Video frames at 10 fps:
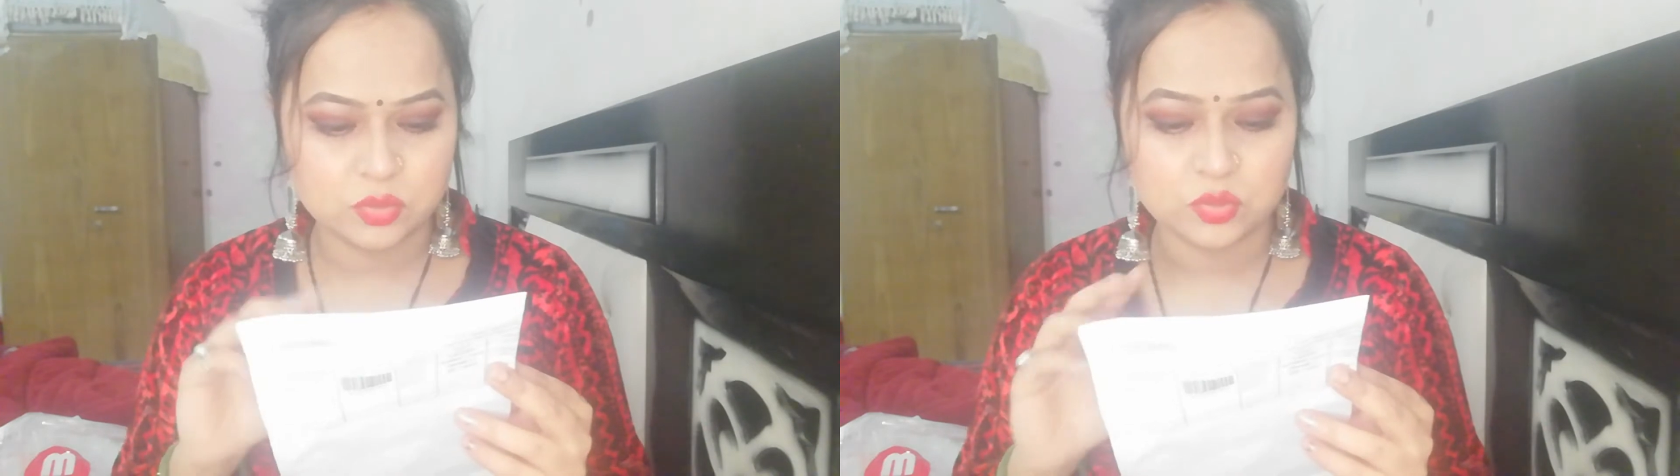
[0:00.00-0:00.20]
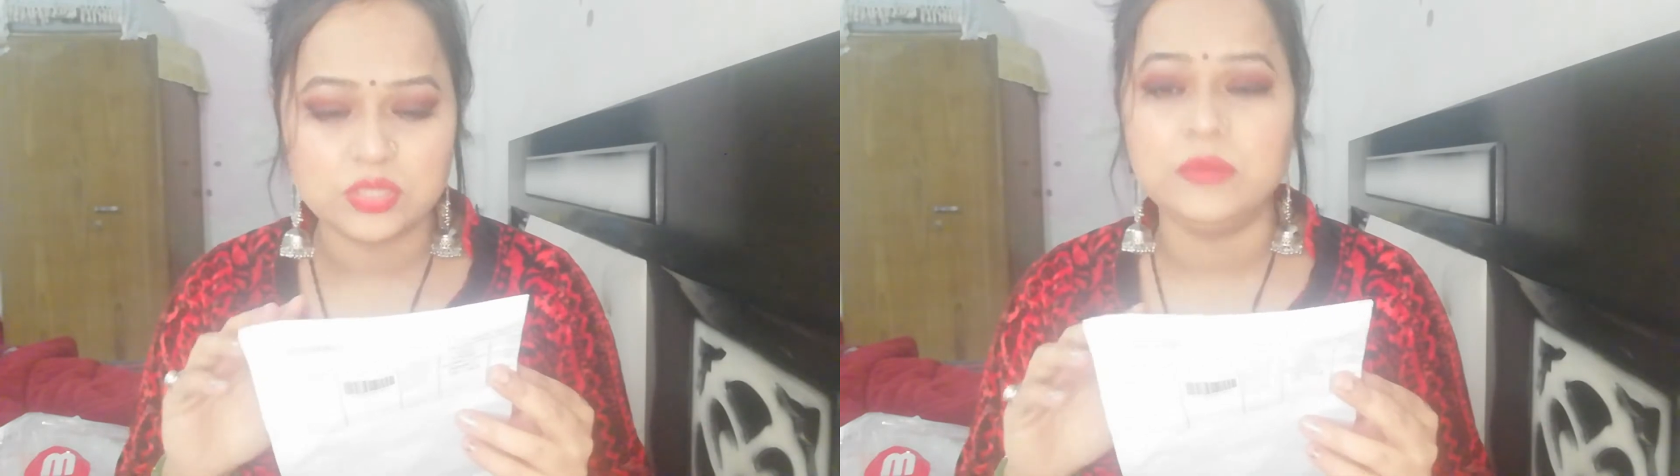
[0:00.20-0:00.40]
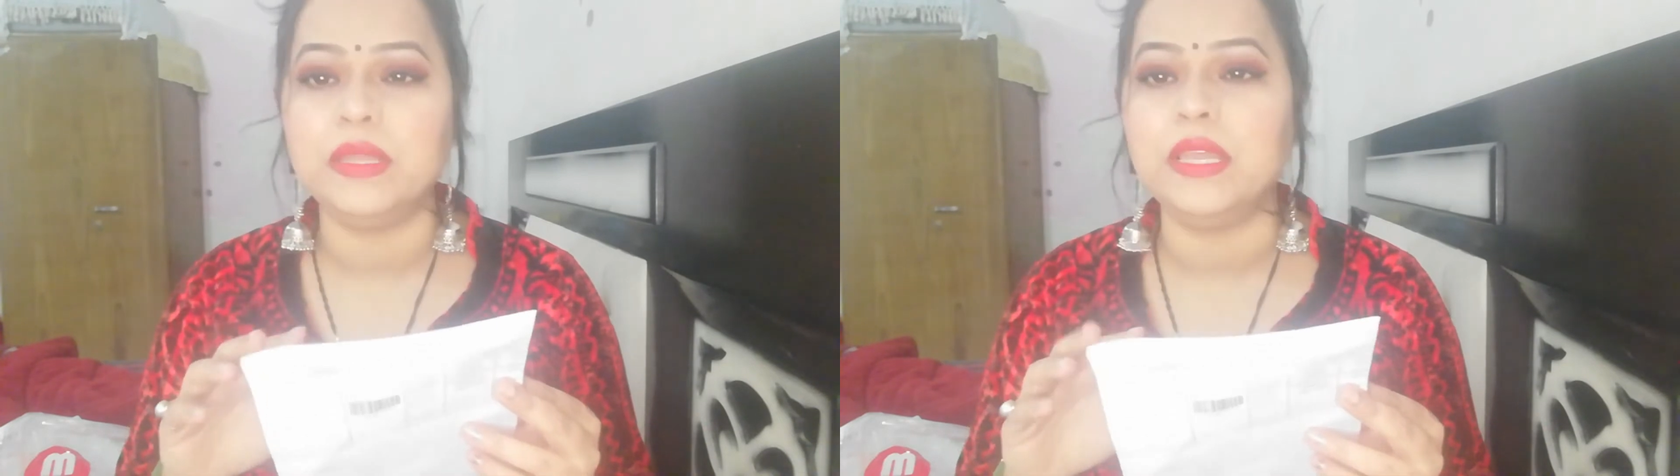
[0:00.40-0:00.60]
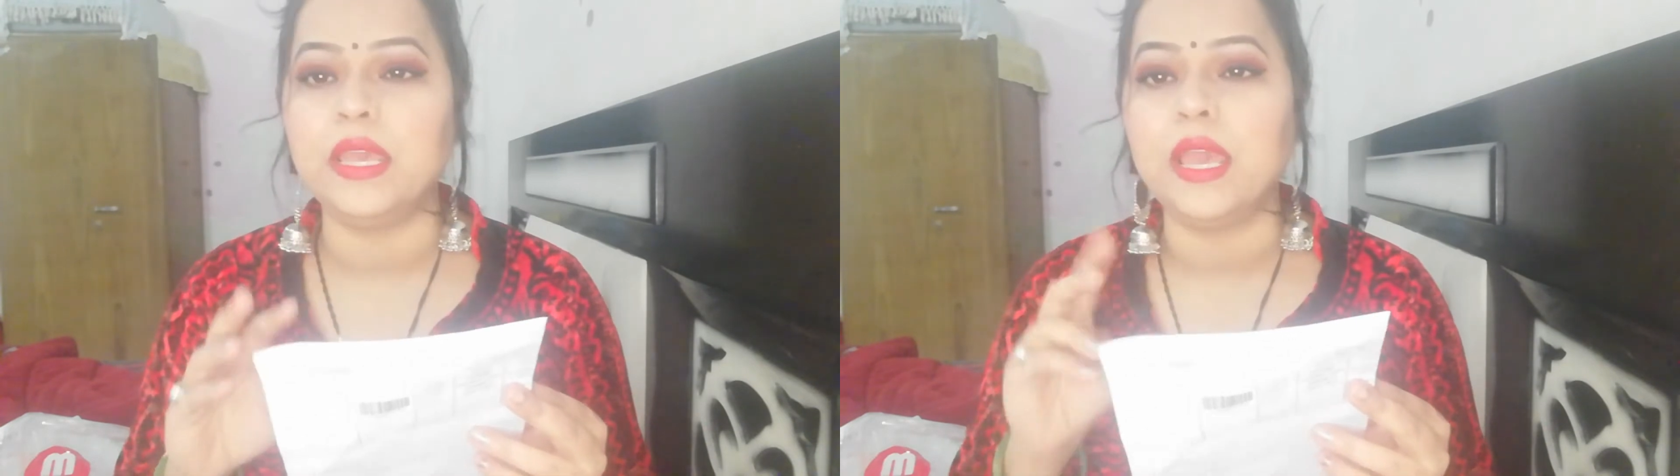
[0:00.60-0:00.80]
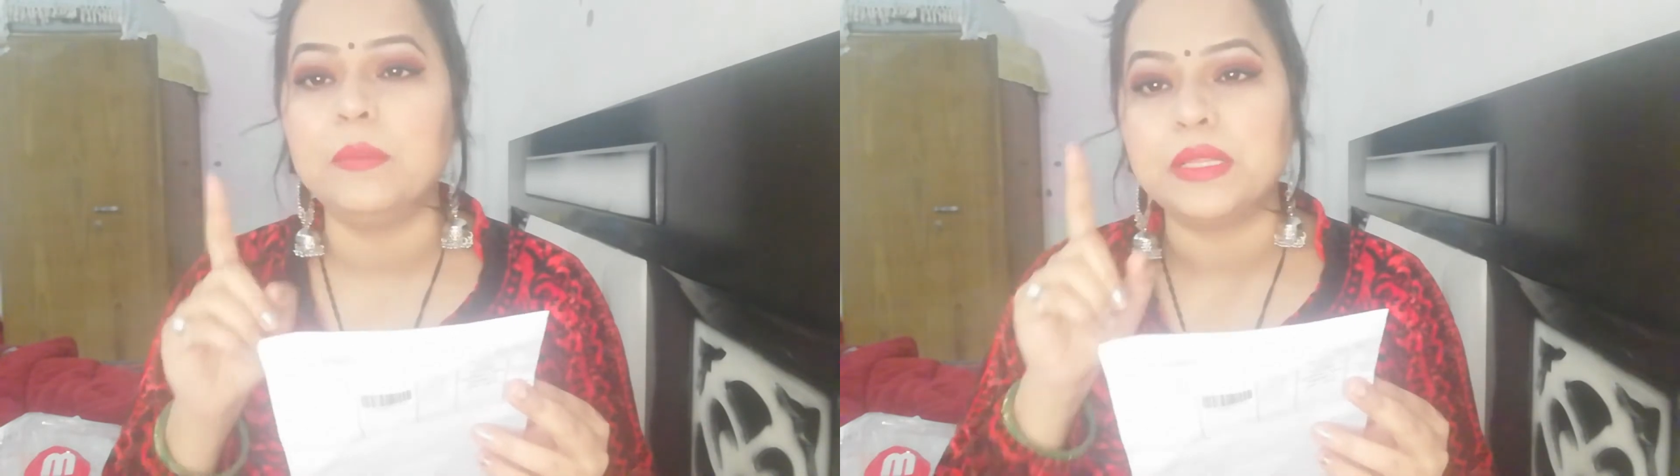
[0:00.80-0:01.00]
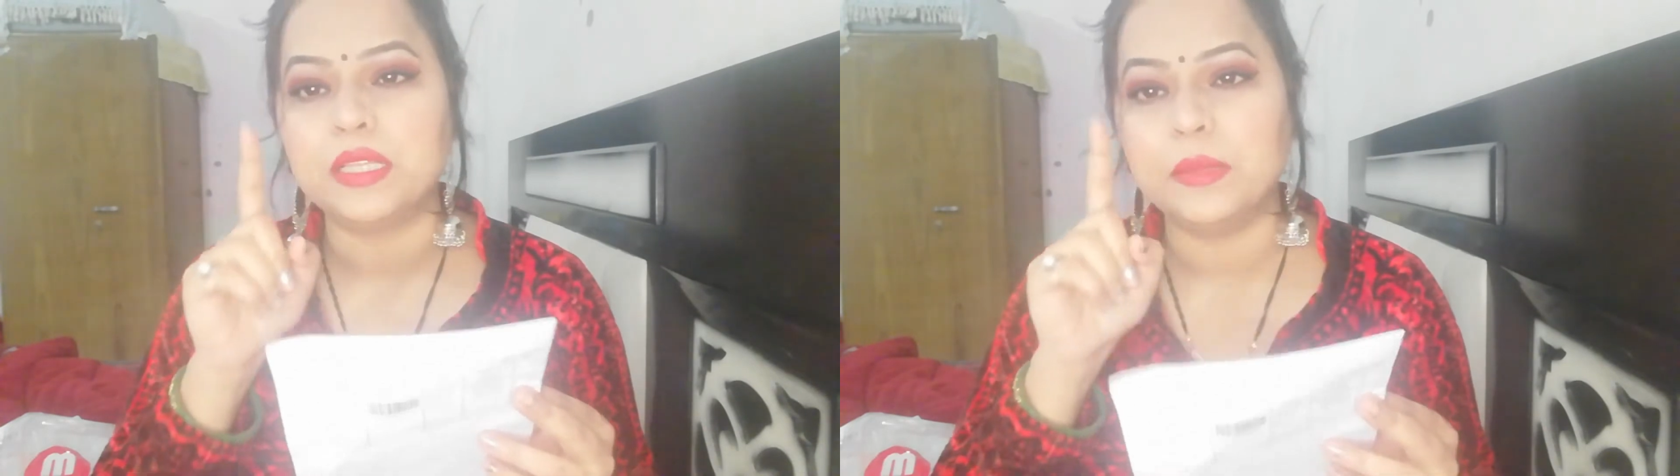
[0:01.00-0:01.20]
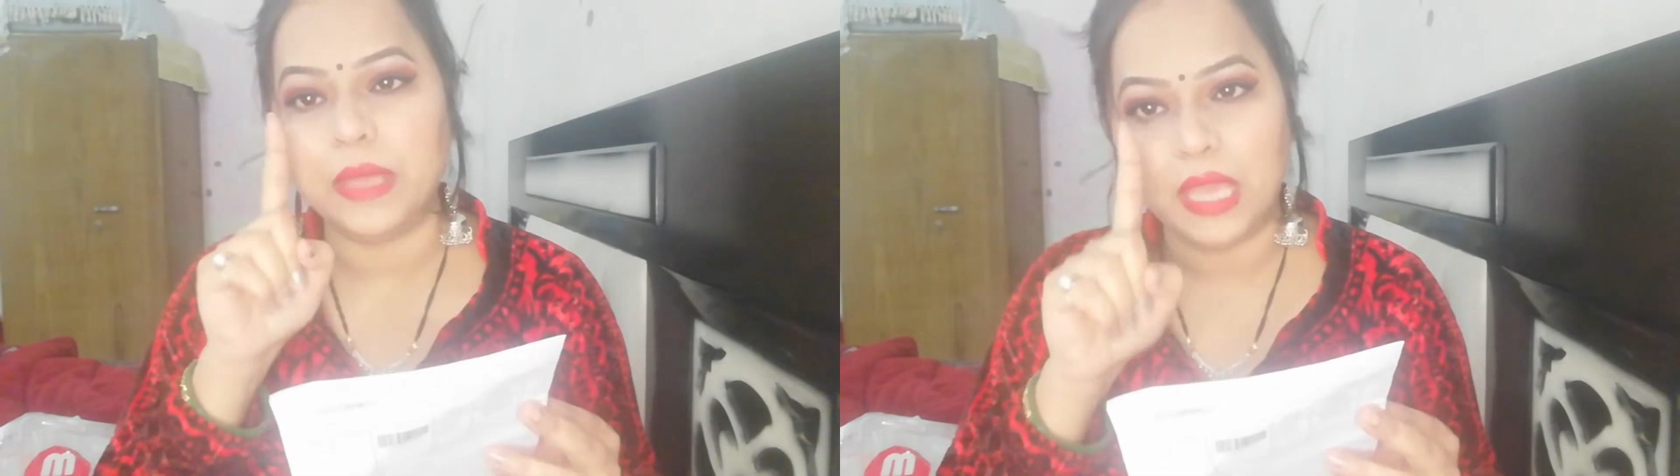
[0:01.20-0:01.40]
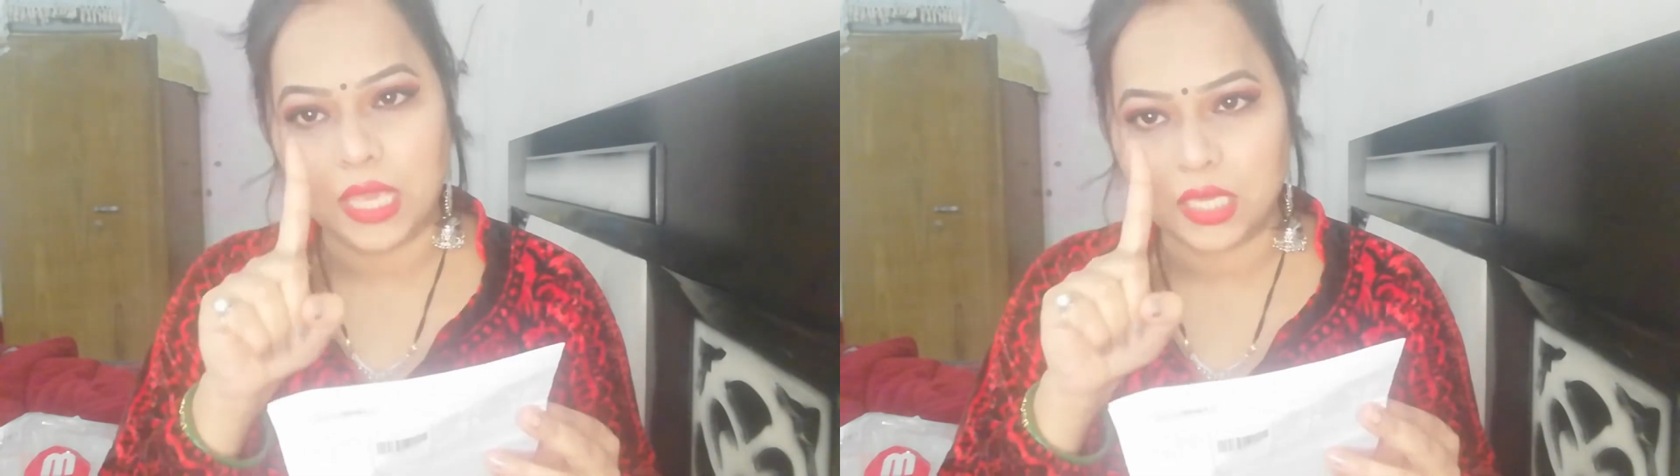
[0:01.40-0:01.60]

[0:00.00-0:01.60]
सूजी मिली है मतलब